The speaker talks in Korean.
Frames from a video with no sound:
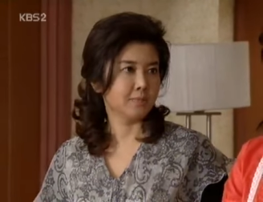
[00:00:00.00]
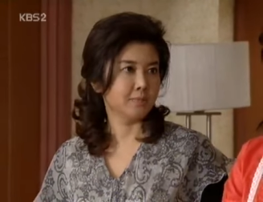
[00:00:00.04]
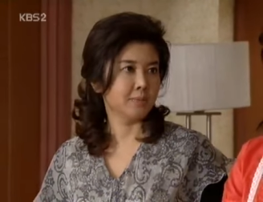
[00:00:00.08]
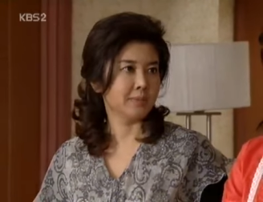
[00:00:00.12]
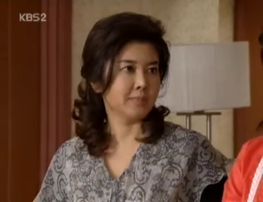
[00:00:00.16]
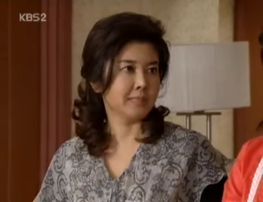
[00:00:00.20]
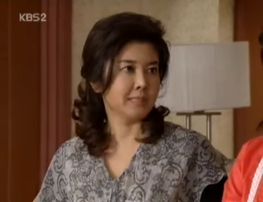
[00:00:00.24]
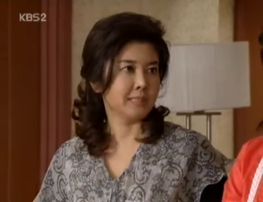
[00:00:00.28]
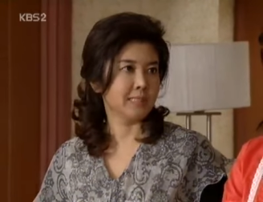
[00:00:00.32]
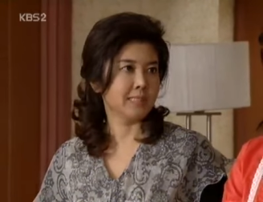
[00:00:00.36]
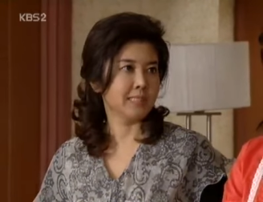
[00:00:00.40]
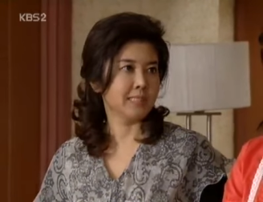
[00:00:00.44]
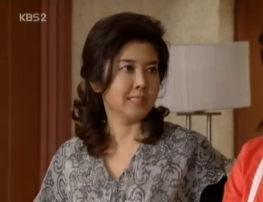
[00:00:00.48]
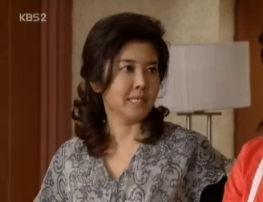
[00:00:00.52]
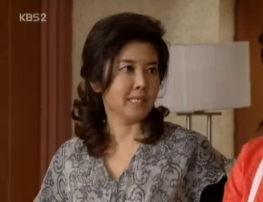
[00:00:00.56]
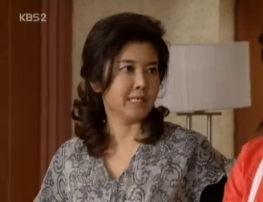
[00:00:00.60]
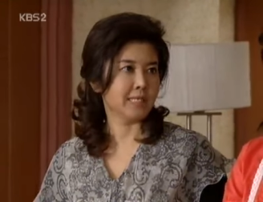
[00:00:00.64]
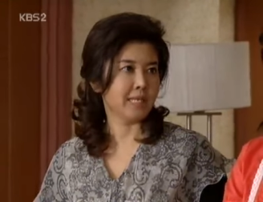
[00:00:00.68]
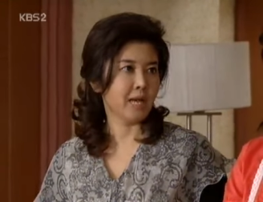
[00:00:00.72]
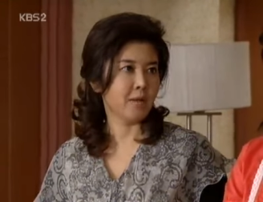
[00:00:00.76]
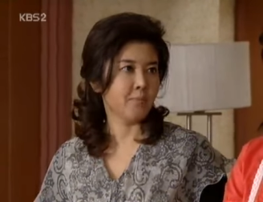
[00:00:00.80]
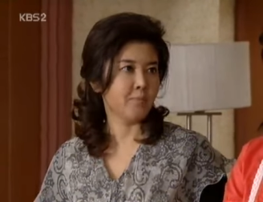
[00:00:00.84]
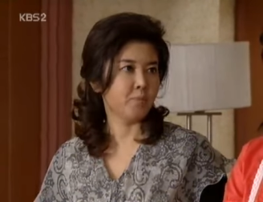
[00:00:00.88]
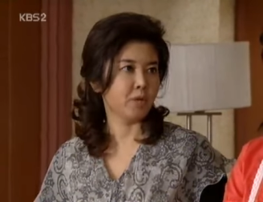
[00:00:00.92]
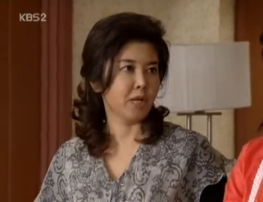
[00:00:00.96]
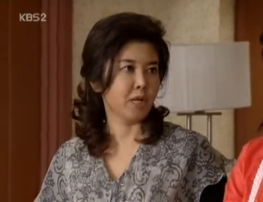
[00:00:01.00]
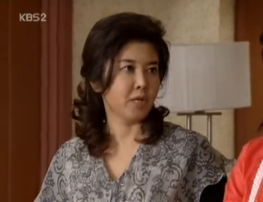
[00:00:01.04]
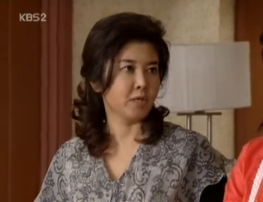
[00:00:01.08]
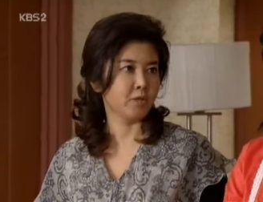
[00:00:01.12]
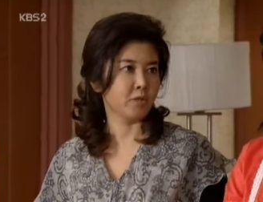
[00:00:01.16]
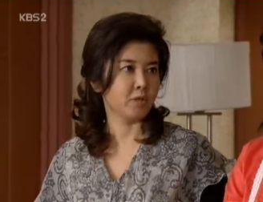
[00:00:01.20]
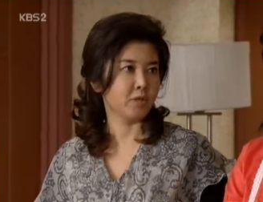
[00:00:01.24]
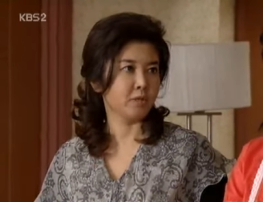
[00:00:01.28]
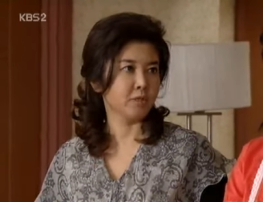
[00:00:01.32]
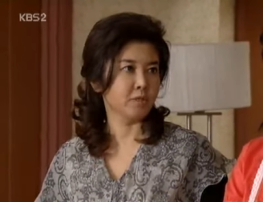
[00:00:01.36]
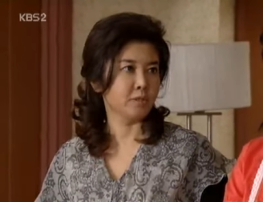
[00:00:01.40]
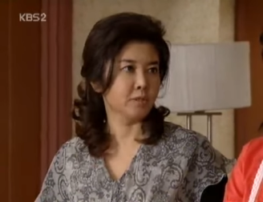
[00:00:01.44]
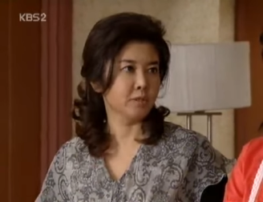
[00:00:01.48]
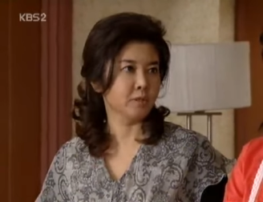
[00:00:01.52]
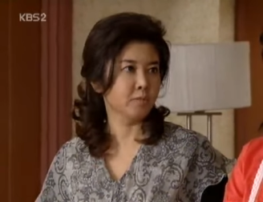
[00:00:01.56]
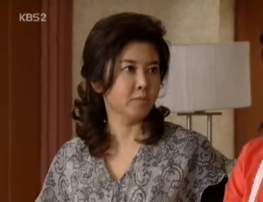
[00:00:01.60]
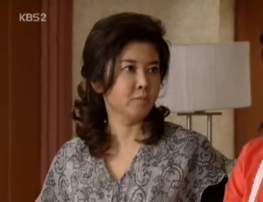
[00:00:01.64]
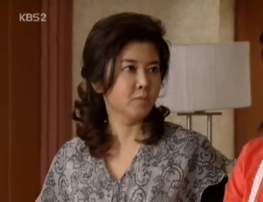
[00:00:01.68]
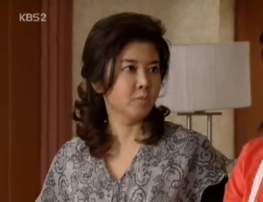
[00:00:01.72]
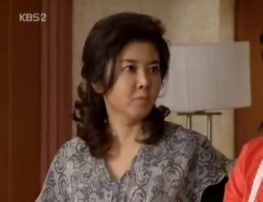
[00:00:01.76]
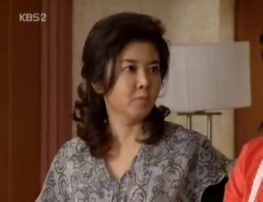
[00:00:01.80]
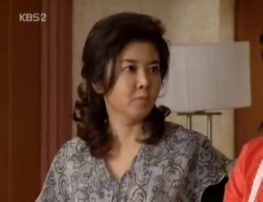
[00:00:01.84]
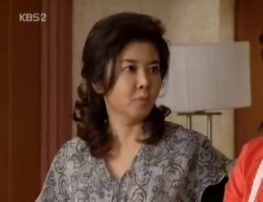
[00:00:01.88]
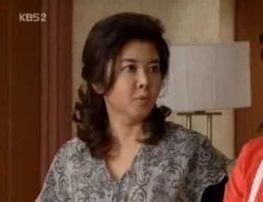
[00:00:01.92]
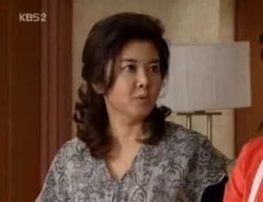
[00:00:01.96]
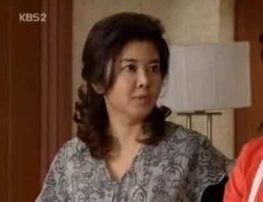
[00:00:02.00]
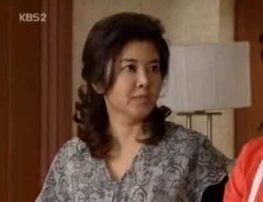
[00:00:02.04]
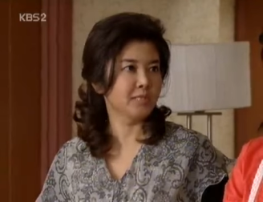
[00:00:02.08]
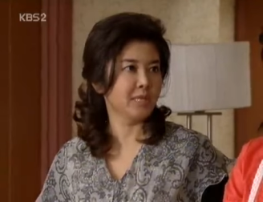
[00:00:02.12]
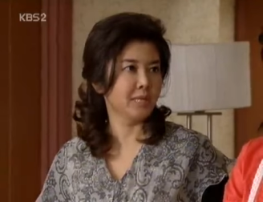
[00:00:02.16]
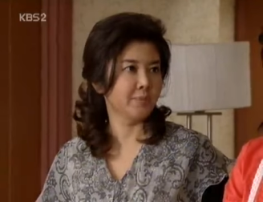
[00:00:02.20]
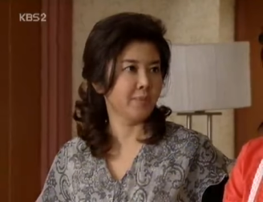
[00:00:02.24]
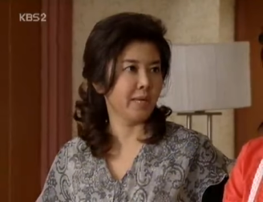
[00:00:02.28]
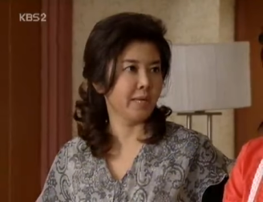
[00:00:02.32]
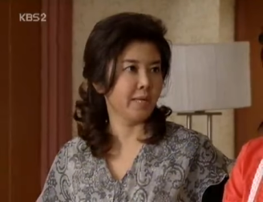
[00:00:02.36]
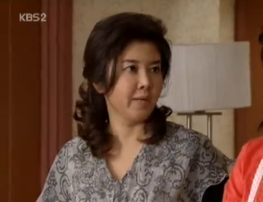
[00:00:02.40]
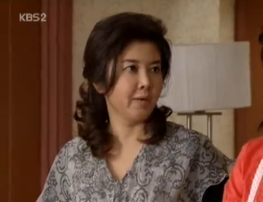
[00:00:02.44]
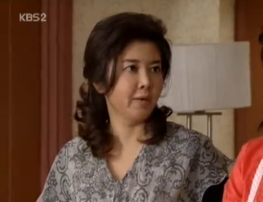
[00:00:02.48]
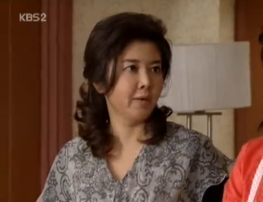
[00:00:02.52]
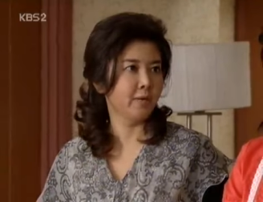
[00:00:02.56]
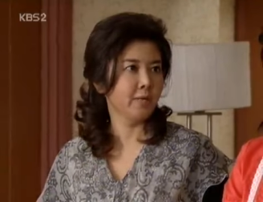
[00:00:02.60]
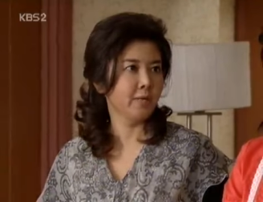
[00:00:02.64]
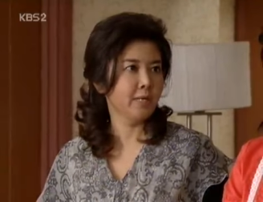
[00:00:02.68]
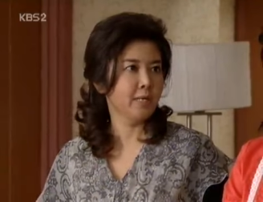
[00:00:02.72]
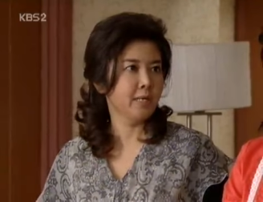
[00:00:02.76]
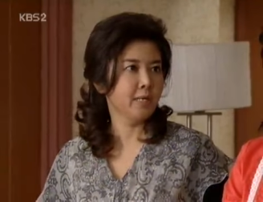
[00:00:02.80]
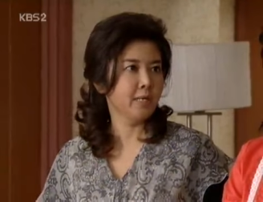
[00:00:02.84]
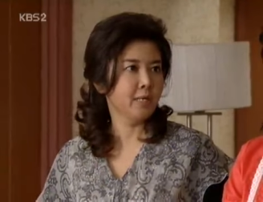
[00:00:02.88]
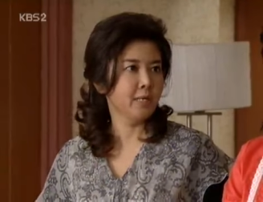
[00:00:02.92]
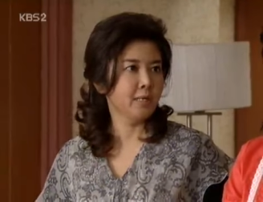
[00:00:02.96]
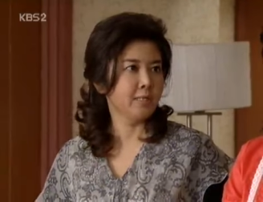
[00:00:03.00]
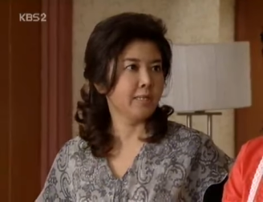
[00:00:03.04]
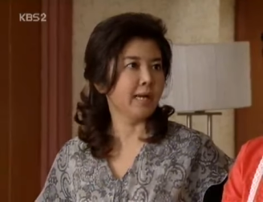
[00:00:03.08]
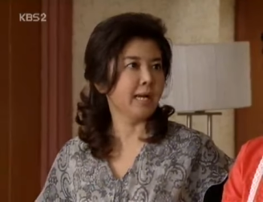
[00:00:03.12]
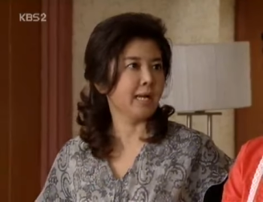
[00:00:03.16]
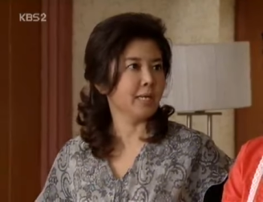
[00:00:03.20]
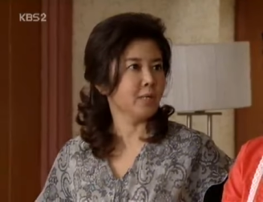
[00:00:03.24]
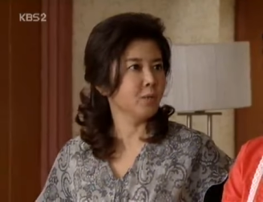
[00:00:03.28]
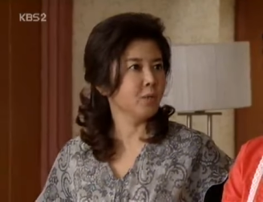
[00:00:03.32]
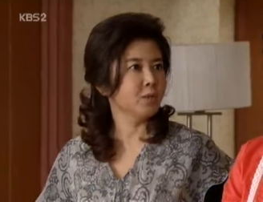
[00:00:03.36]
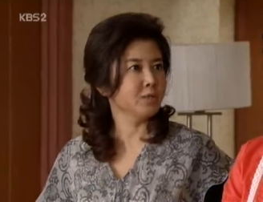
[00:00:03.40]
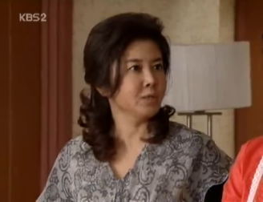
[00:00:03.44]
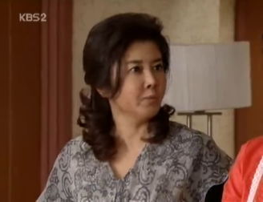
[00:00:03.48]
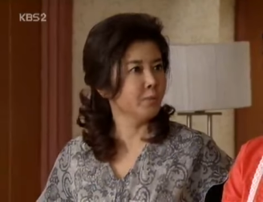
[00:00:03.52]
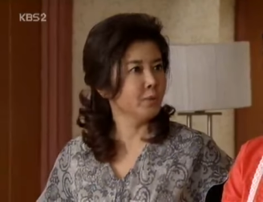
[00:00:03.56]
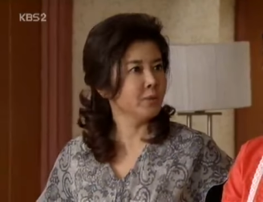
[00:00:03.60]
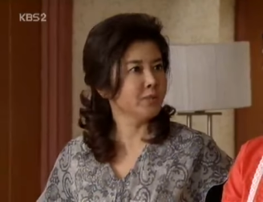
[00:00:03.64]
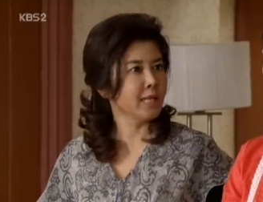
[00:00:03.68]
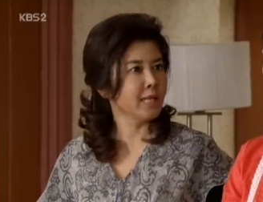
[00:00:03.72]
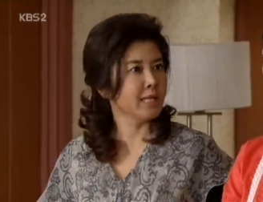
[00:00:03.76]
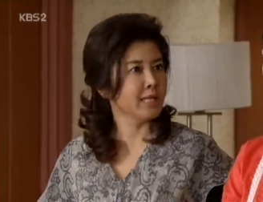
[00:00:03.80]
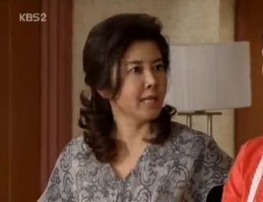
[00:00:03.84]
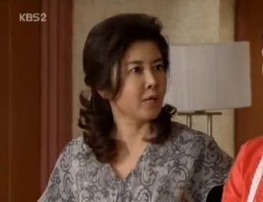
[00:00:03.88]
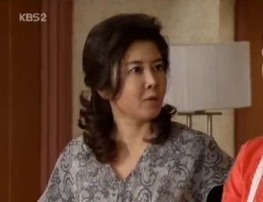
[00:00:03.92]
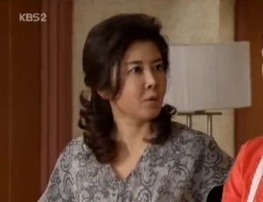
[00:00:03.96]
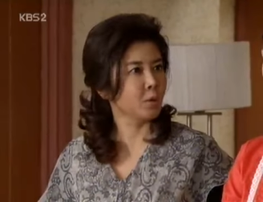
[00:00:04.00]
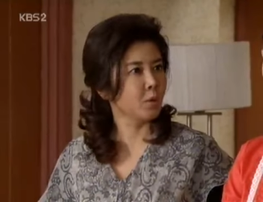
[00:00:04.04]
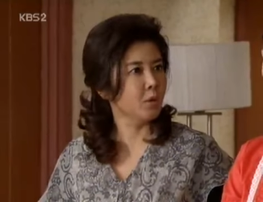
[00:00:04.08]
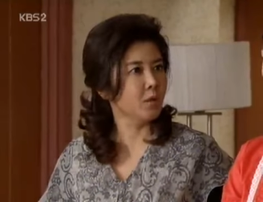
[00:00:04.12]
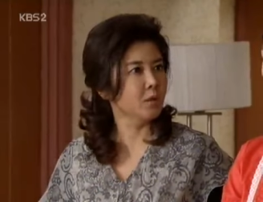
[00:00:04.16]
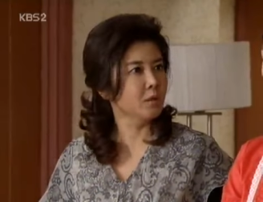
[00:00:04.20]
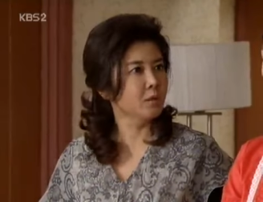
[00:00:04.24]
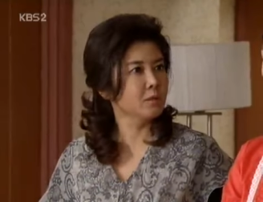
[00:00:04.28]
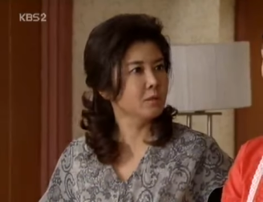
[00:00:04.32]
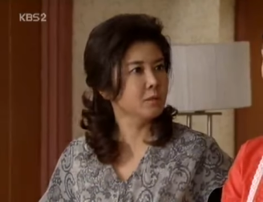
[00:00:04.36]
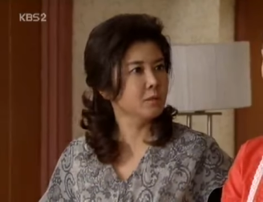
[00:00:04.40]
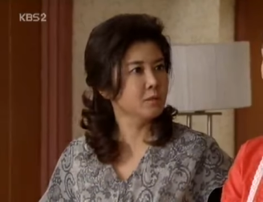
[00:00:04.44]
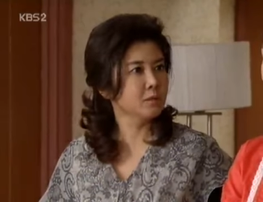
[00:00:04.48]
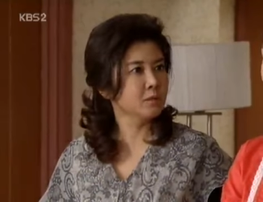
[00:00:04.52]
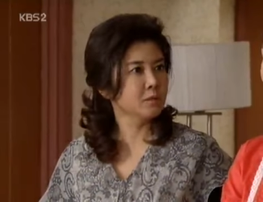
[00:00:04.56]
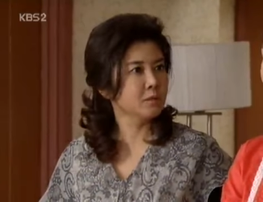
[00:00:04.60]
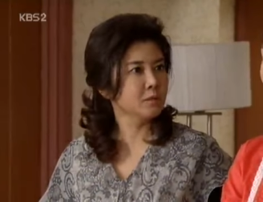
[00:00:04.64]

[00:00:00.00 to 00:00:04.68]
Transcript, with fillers: 하지만 진진이한테 함부로 하는 거는 못 참아요. 내가 용서 못한다고.